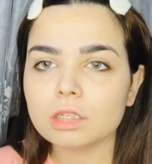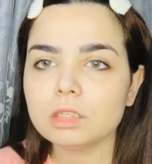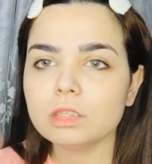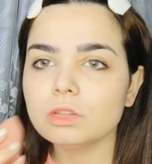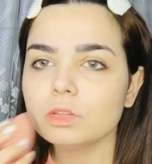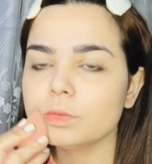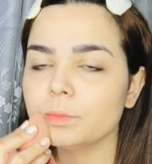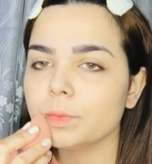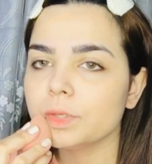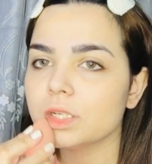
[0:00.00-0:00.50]
यू
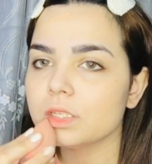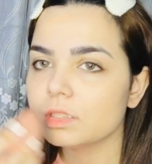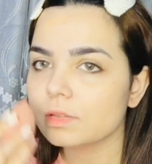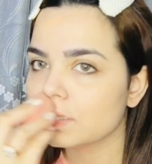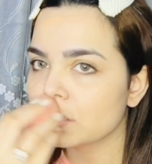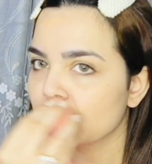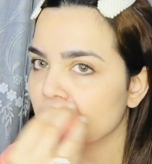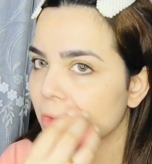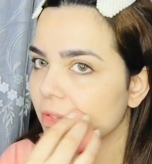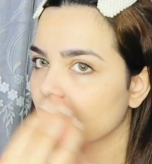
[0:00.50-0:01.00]
नो बेस
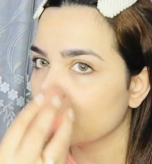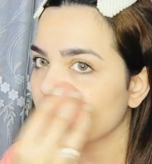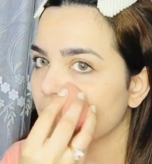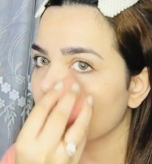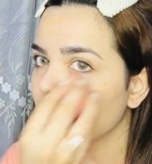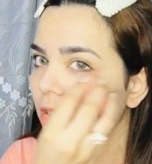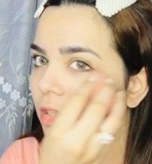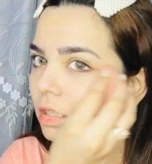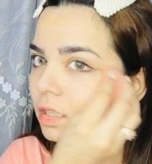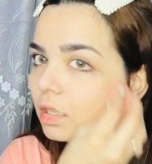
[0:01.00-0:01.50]
ऐसा होता है
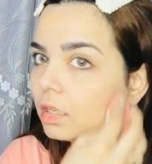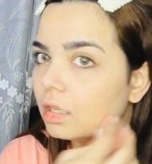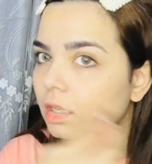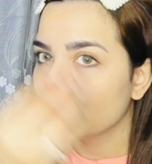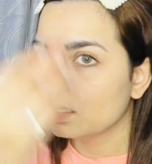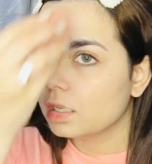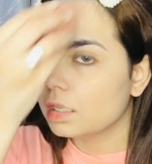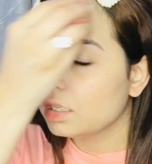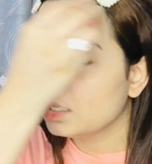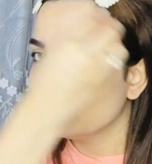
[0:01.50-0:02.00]
ना
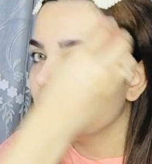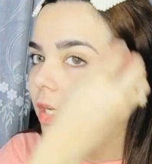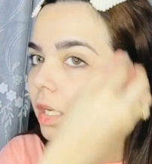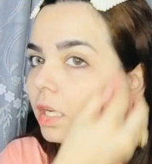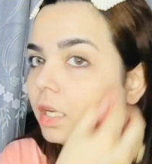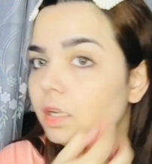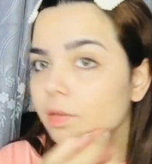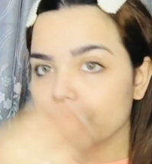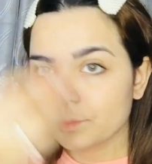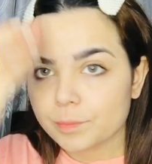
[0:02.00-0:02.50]

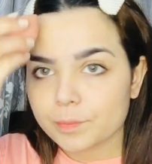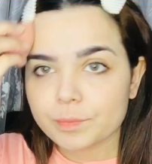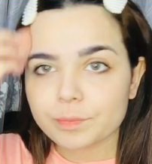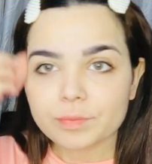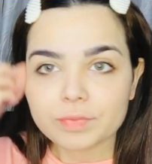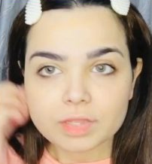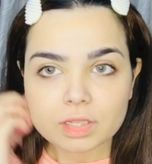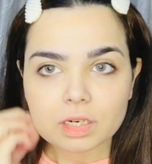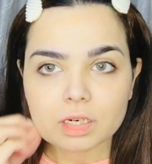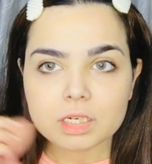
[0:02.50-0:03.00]
कि
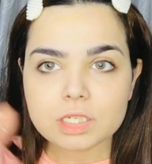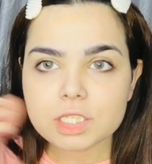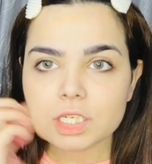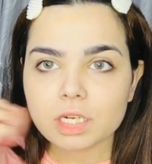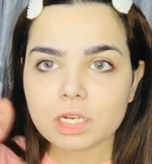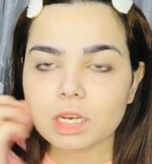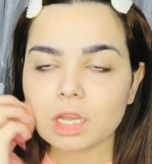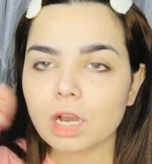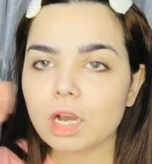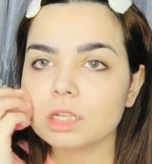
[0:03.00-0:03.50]
हर
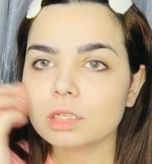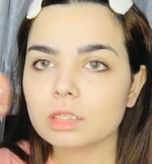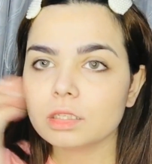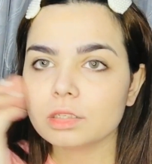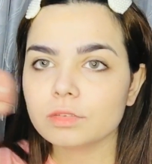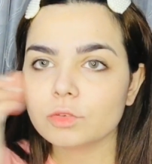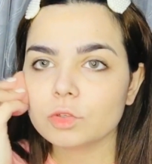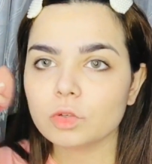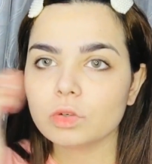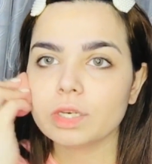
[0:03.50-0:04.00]
जगह लगा
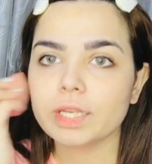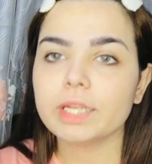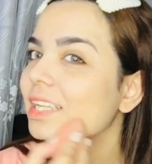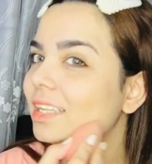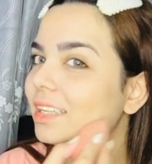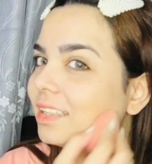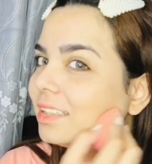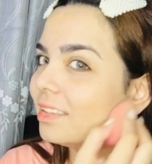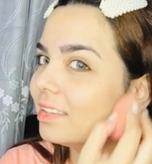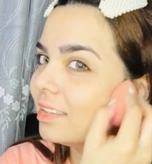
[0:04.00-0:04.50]
देते हैं हम लोग लाइक
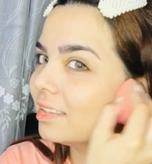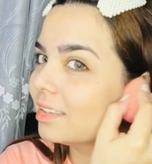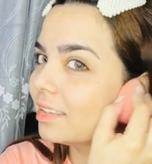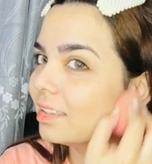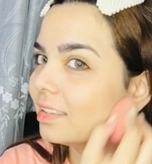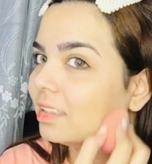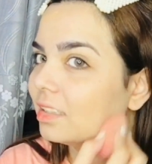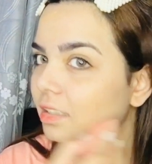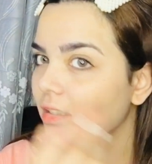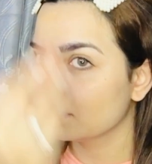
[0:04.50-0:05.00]
कर देते हैं